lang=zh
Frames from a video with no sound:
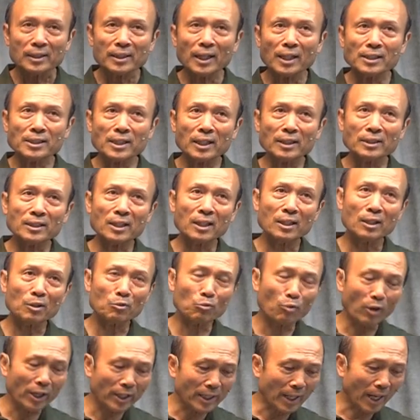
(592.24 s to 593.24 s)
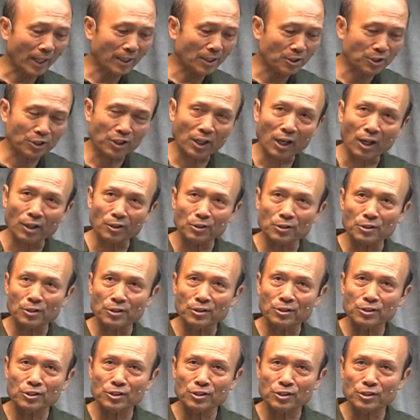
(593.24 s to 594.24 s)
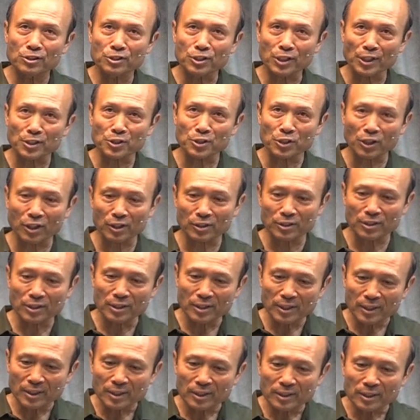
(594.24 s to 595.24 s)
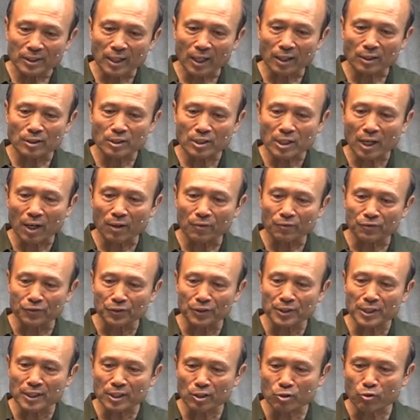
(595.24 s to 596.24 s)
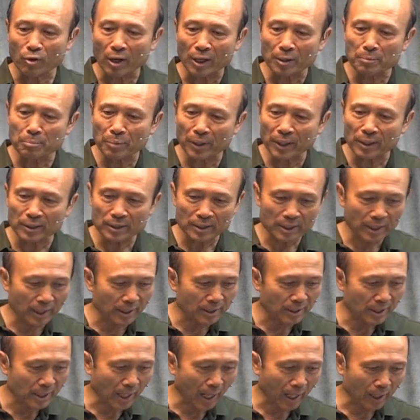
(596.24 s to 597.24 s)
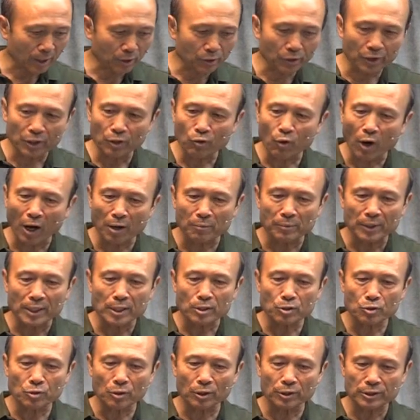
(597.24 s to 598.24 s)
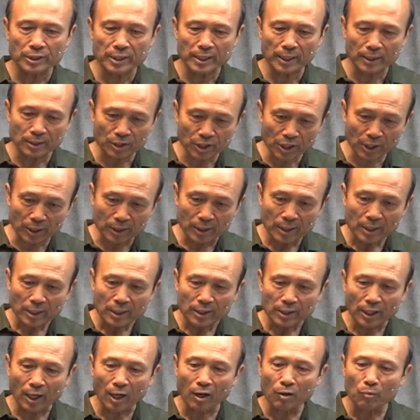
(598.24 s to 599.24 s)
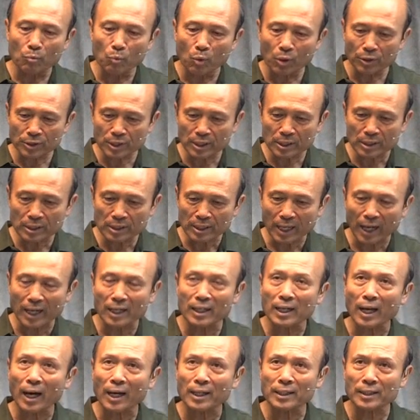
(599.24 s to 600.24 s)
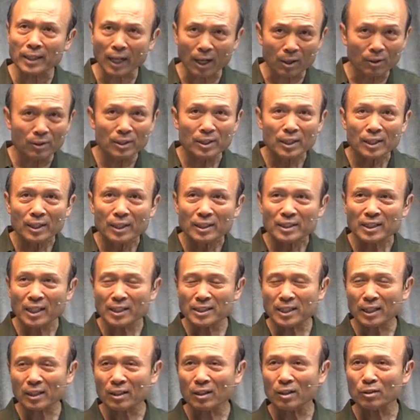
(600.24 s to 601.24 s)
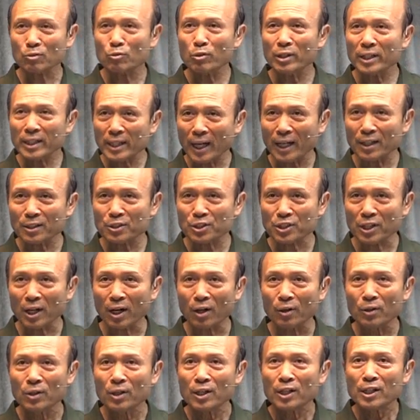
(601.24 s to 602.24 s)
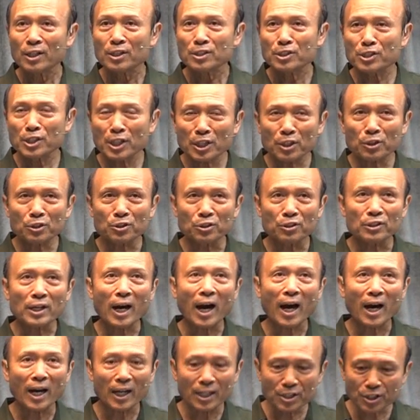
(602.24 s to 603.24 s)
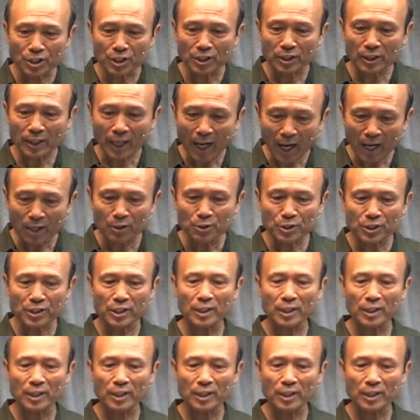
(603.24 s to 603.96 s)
但在这个困难的时候，神说要将福音传遍天下，对万民做见证，然后末期才来到。在这个困难的时候，基督徒还是靠